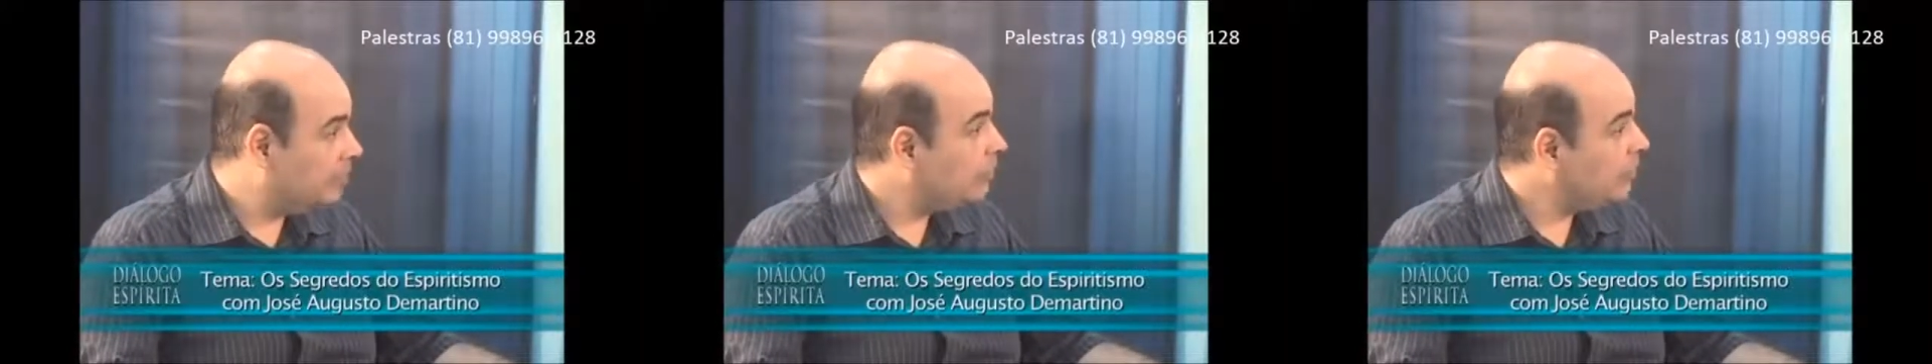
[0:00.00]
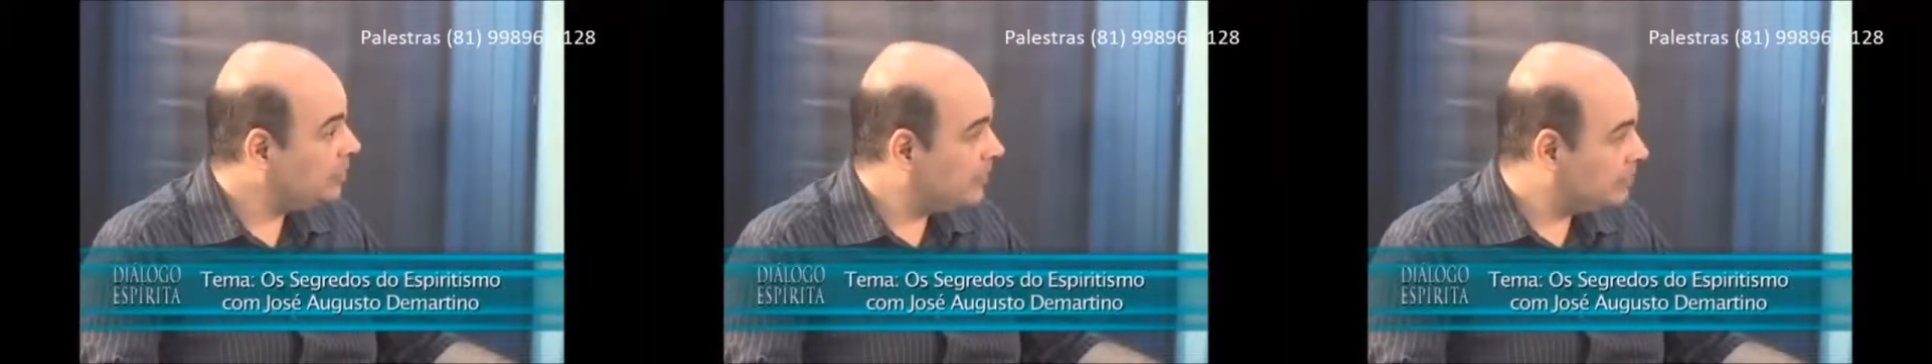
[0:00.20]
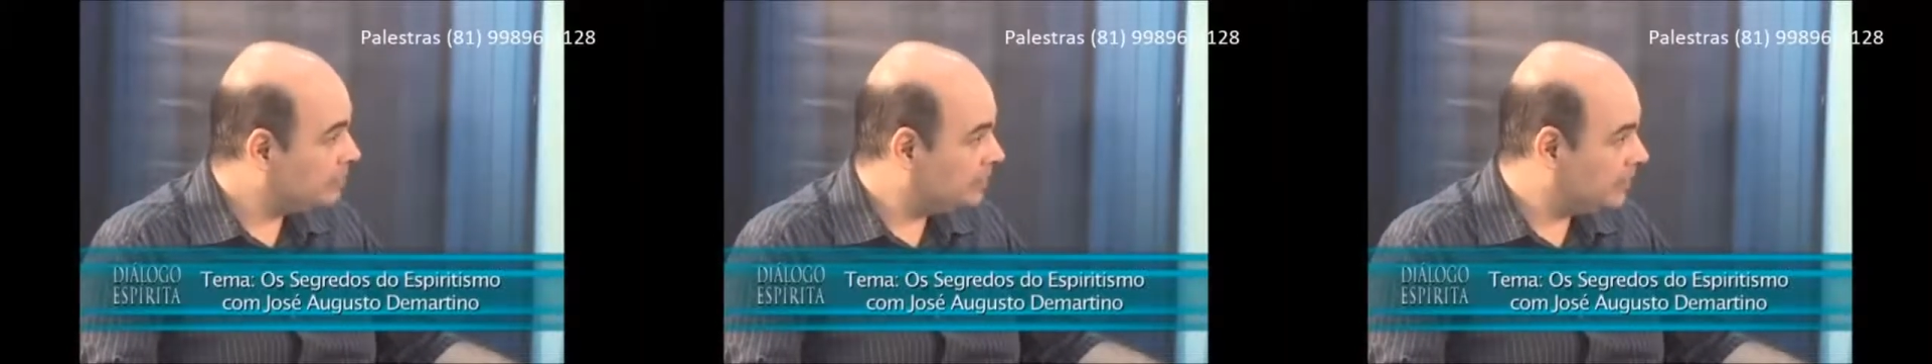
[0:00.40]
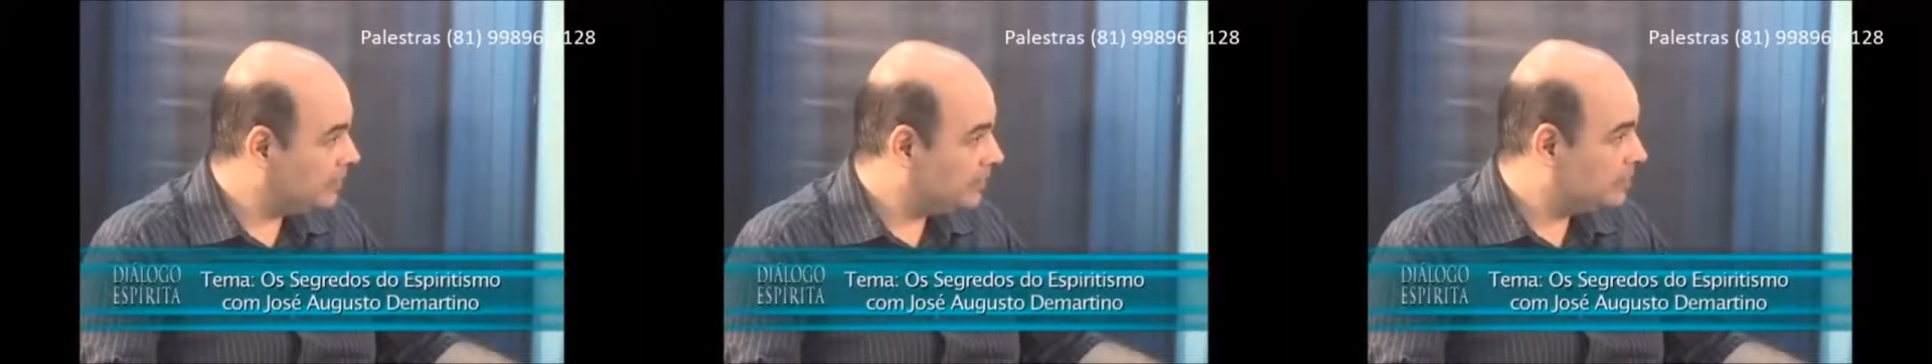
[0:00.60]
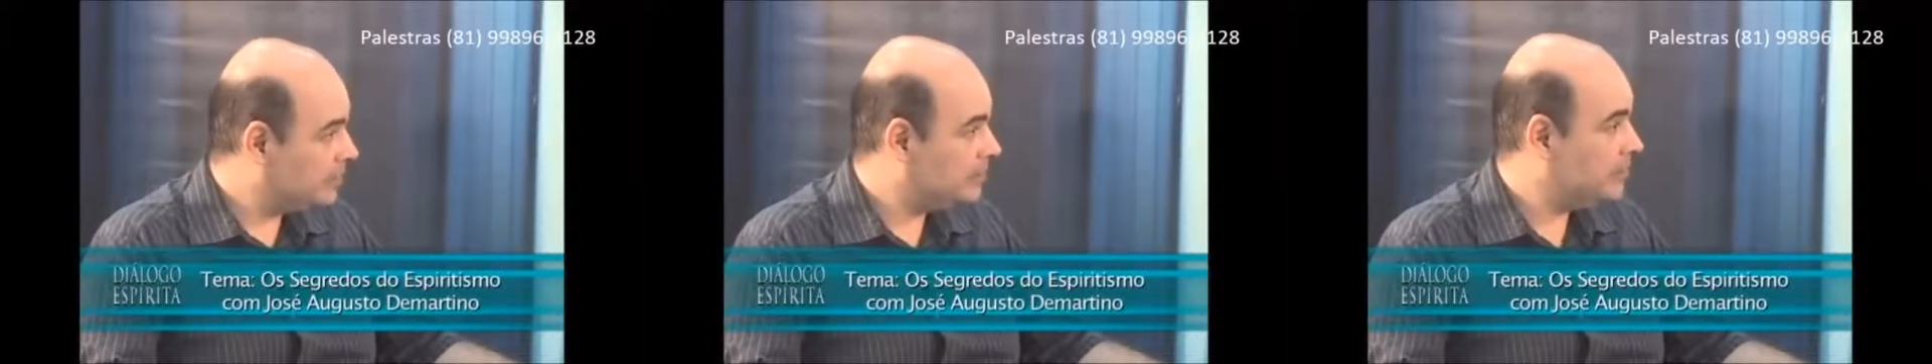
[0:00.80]
que muitas
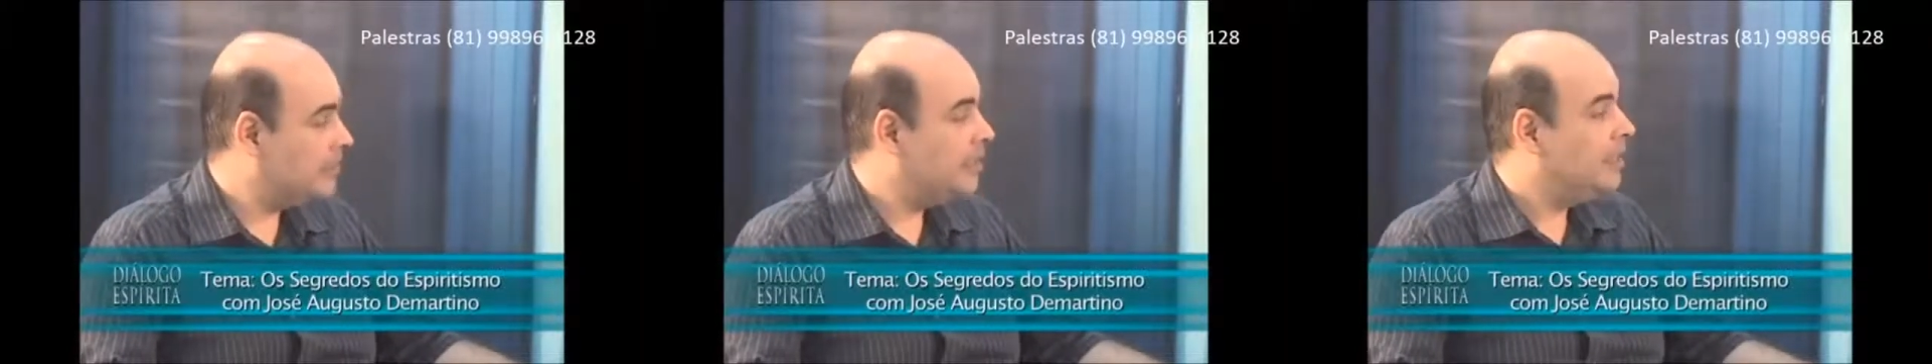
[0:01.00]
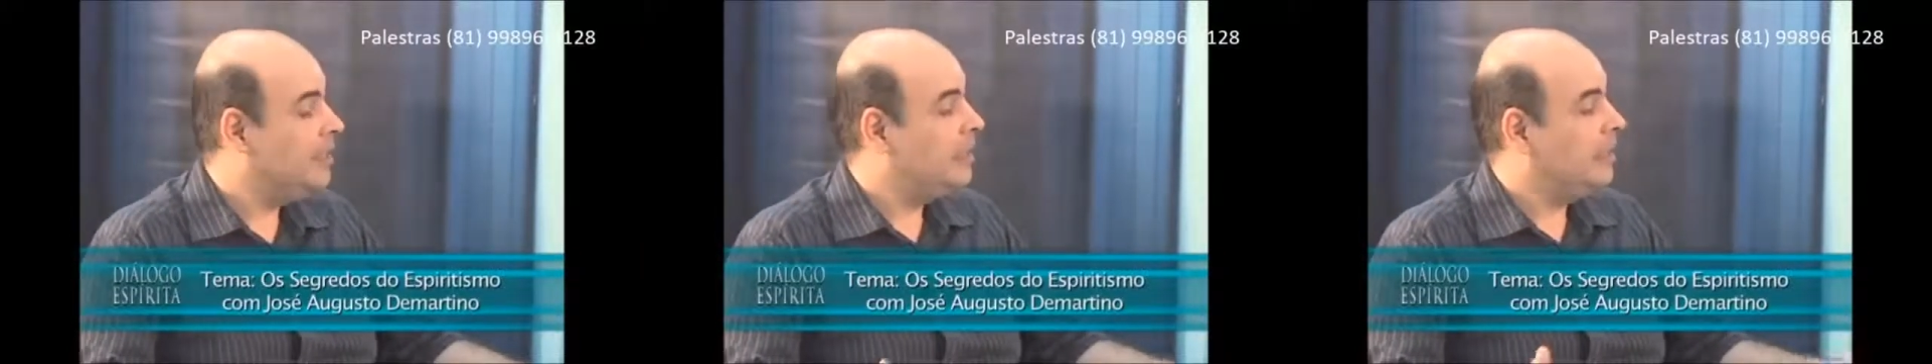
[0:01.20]
vezes